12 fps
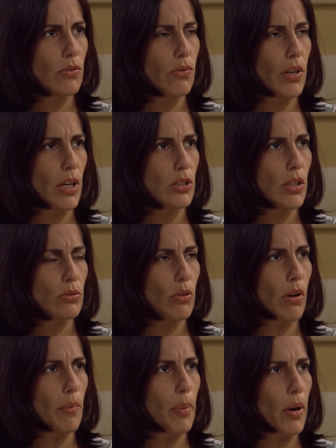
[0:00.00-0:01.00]
diferente da sua com
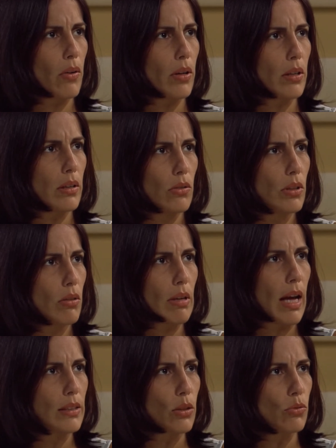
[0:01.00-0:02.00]
a Paula. Eu não tenho
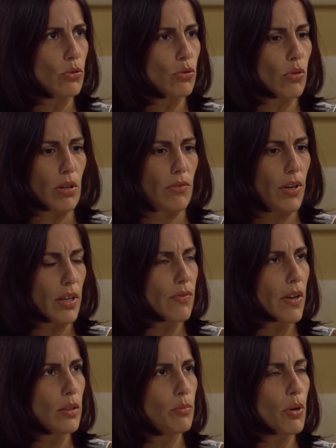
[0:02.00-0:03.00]
nada com o Júlio, ele veio aqui
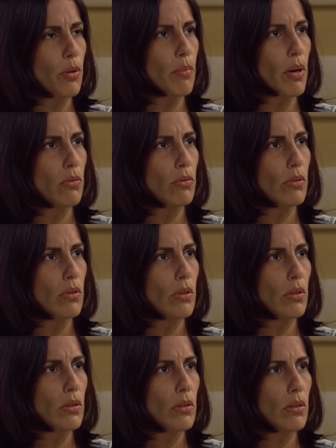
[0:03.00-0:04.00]
falar do meu irmão. Não, não me
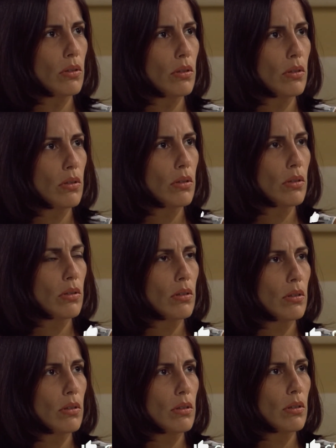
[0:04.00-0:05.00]
interessa o que vocês
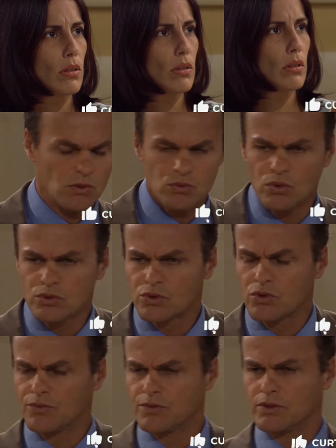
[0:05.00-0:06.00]
conversaram. Eu não tô
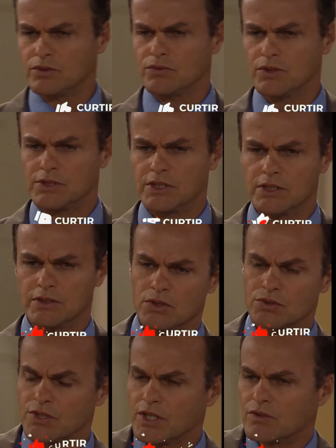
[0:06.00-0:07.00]
desconfiando de você. Eu
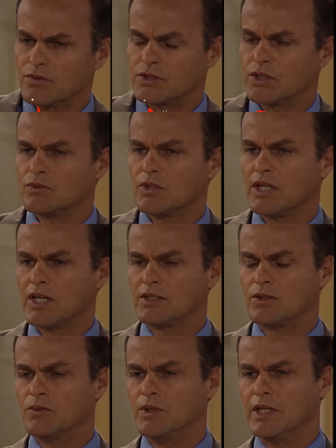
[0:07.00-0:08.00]
sei que você não tem nada
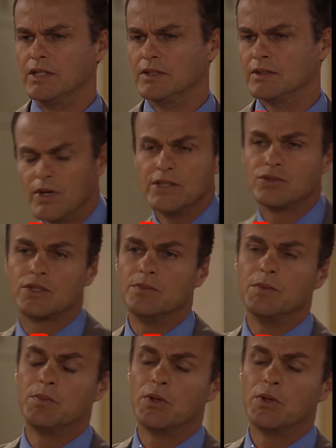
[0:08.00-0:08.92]
com ele. Não é isso que me